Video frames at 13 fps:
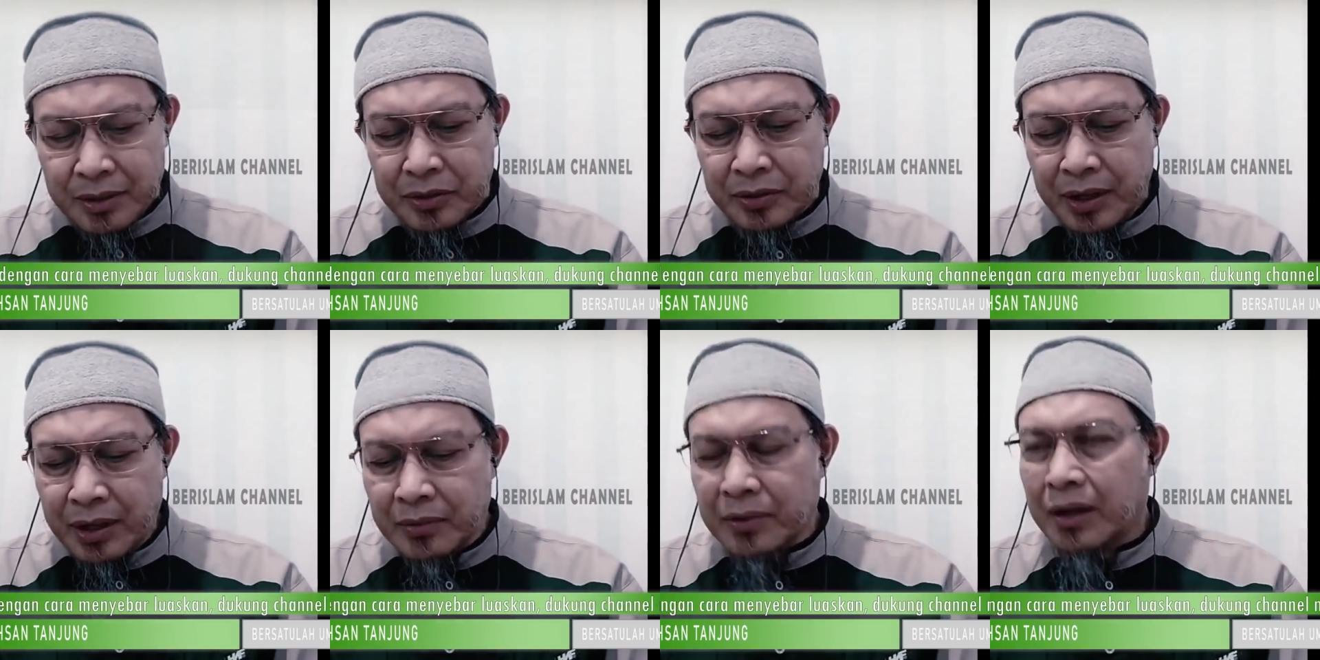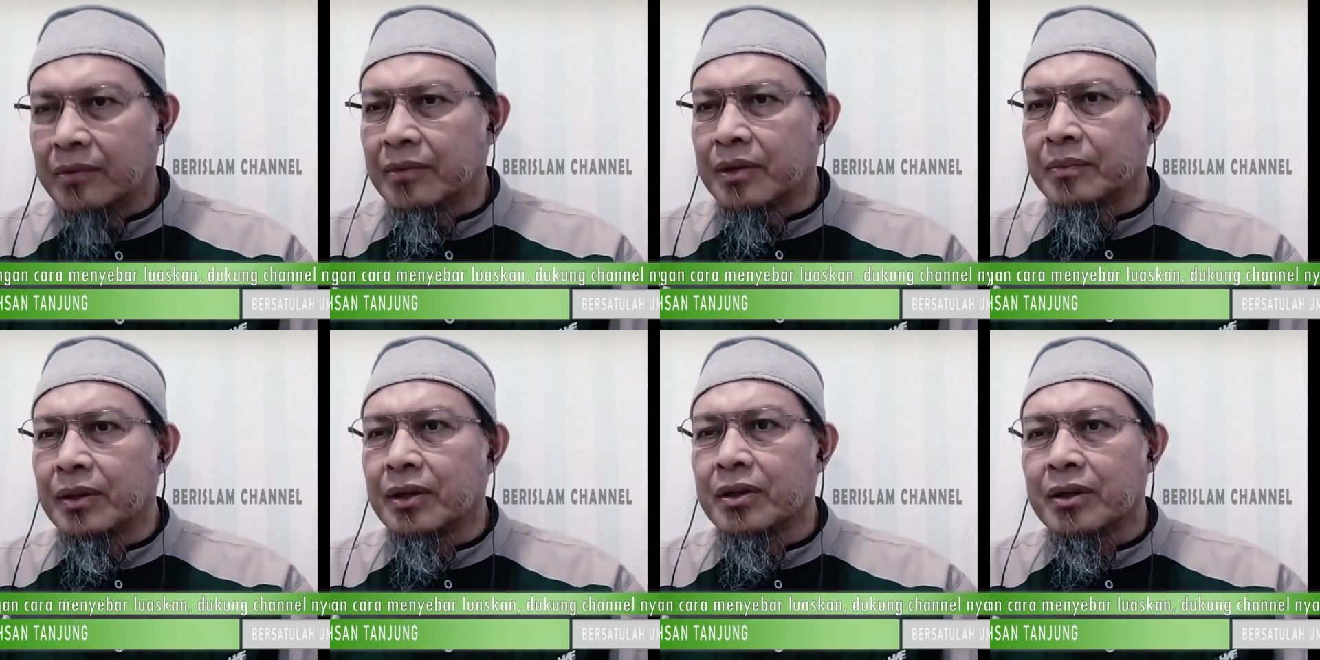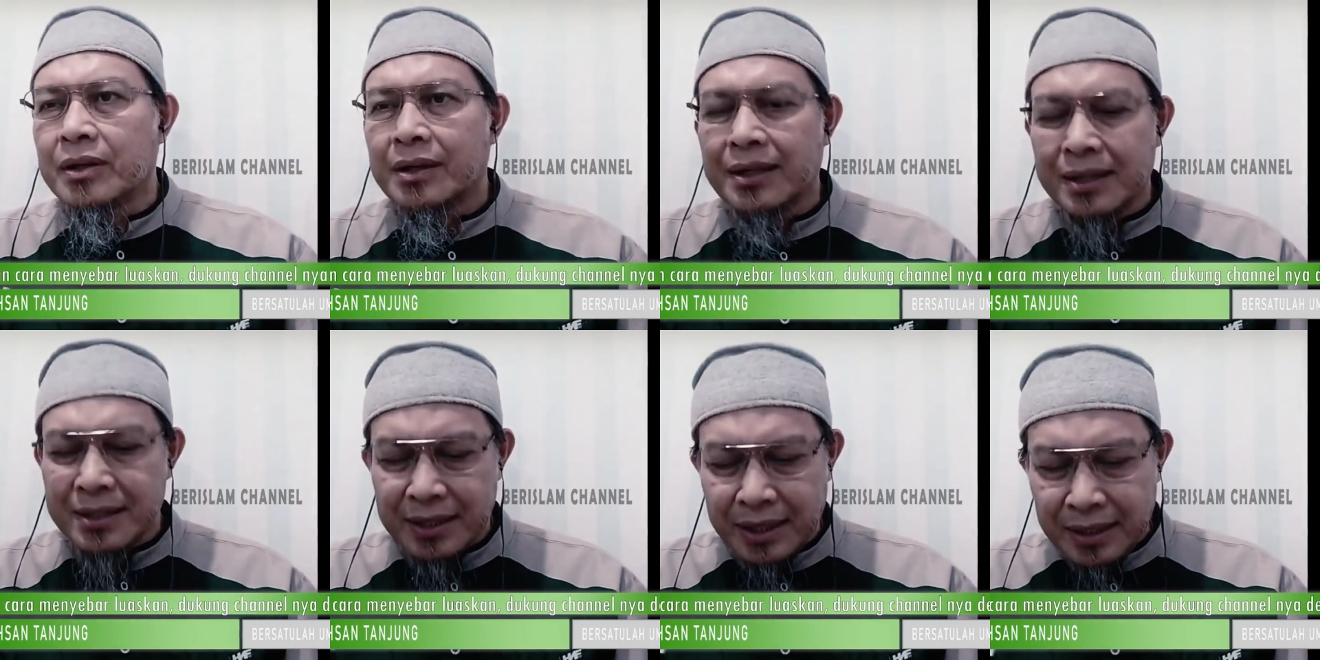Saudara kurahimukumullah,
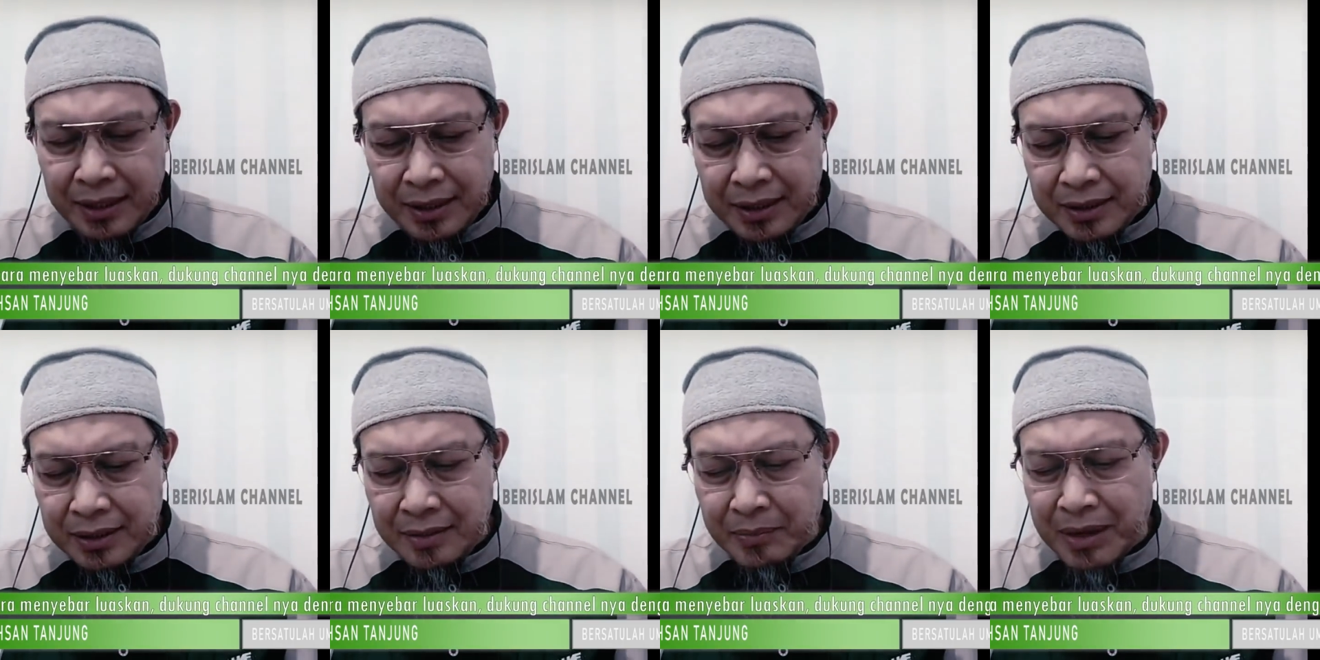kejayaan